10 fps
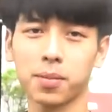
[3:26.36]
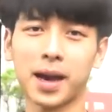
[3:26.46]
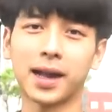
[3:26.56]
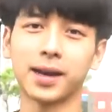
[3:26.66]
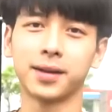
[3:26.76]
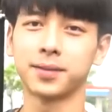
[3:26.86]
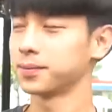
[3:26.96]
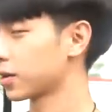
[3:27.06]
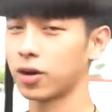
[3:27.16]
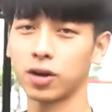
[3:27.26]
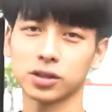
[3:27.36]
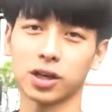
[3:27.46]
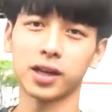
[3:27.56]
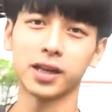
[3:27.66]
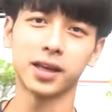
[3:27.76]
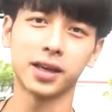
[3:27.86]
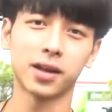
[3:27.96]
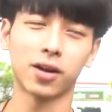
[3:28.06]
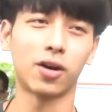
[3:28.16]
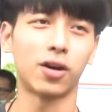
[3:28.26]
รอบคัน ก็ตอนนี้
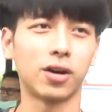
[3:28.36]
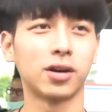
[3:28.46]
รอ